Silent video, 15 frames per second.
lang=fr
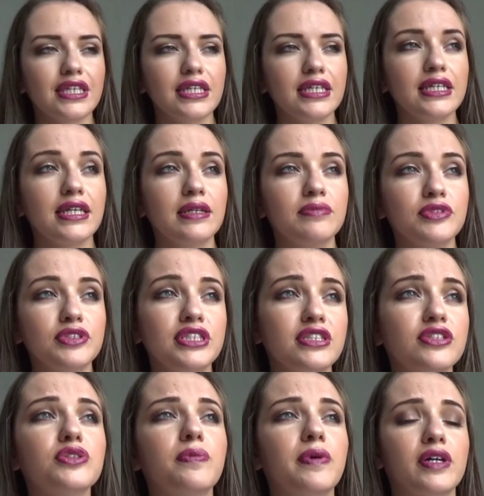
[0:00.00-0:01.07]
Et elle me dit
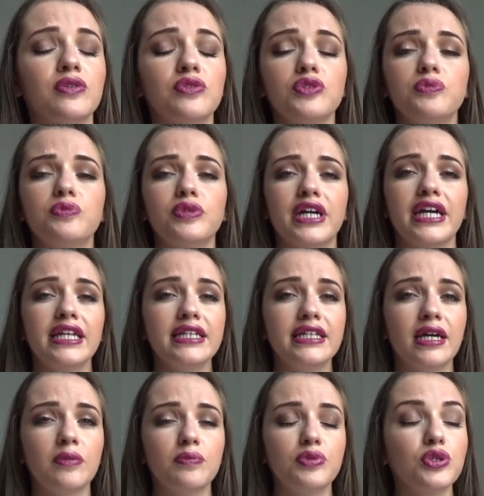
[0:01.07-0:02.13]
que par contre pour elle, il est
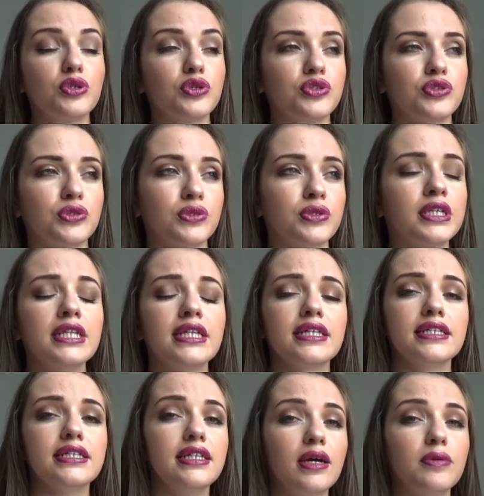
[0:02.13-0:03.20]
un peu costaud.
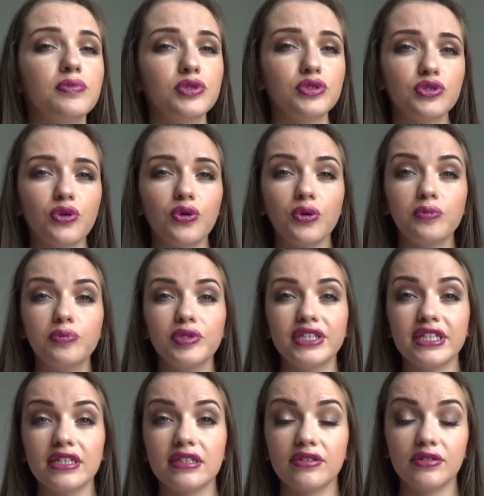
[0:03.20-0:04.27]
Il est un peu trop
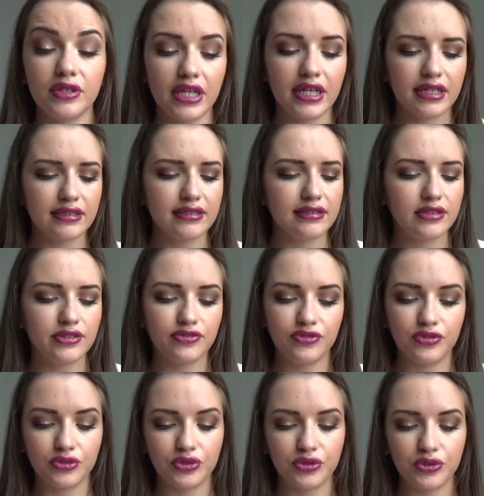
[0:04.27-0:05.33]
peut-être agressif.
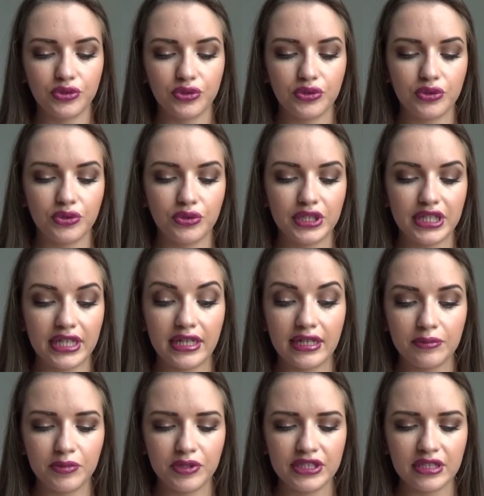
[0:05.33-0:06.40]
Donc euh, qu'elle
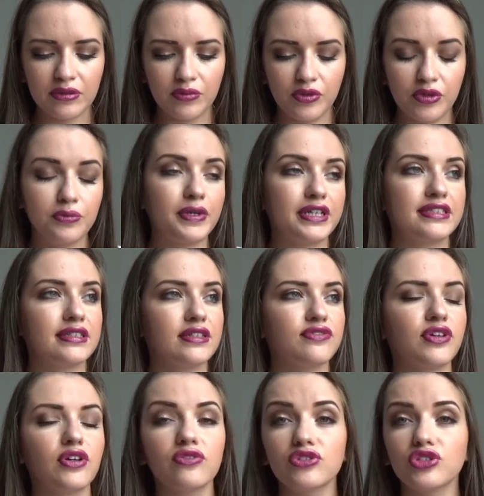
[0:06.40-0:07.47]
allait peut-être me le passer.
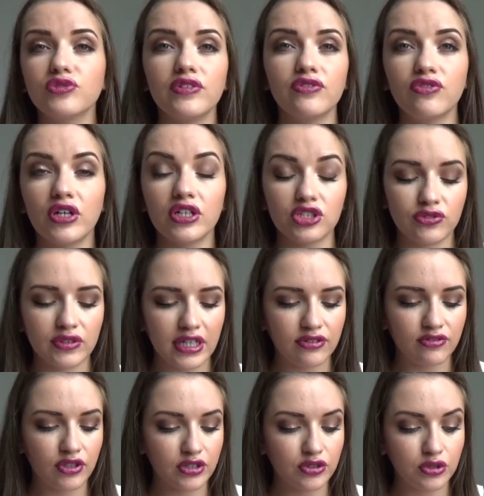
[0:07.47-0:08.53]
Enfin je vais voir, je vais la
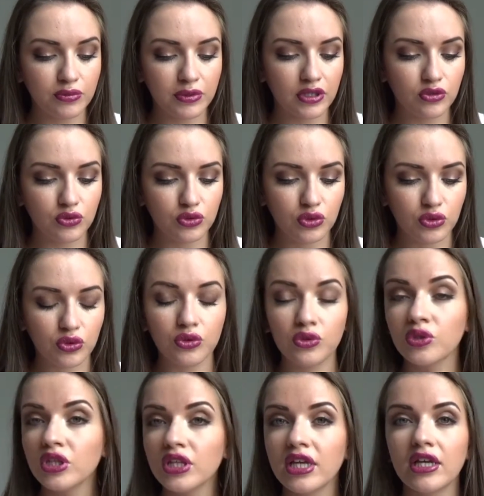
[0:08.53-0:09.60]
voir demain. Donc euh,
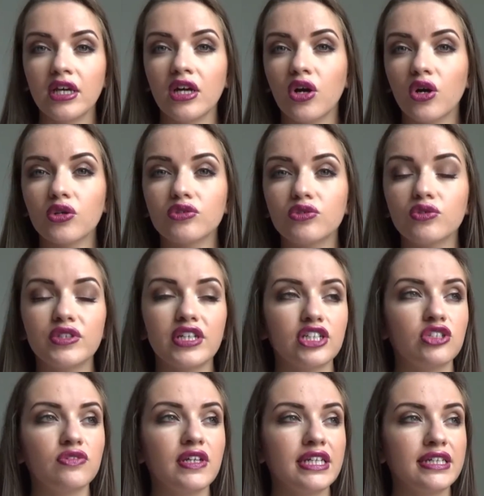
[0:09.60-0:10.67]
en tout cas
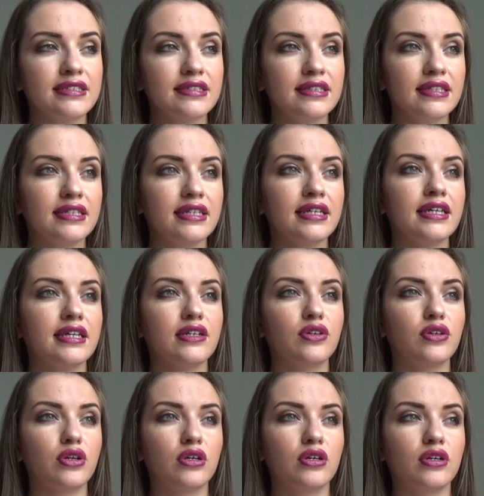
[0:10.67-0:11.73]
je vais l'essayer
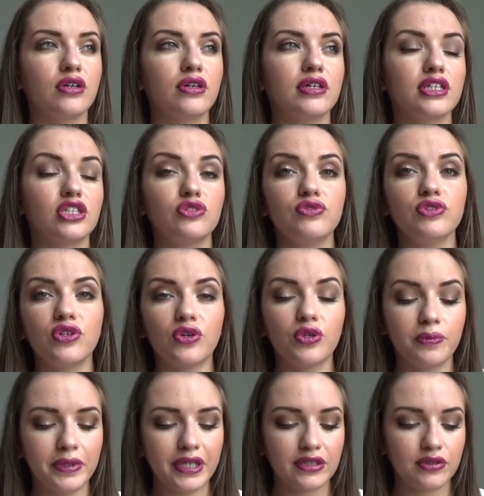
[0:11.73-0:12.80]
et je vous en
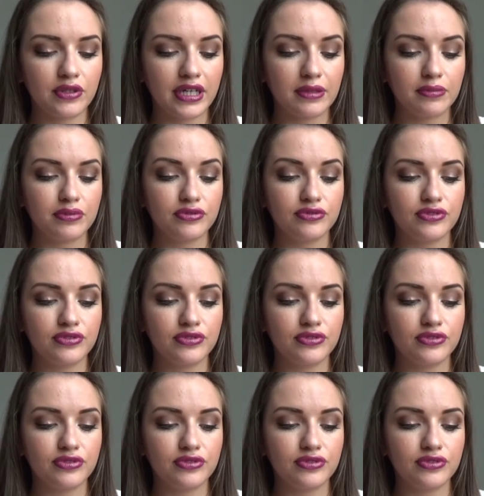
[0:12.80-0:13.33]
reparlerai pour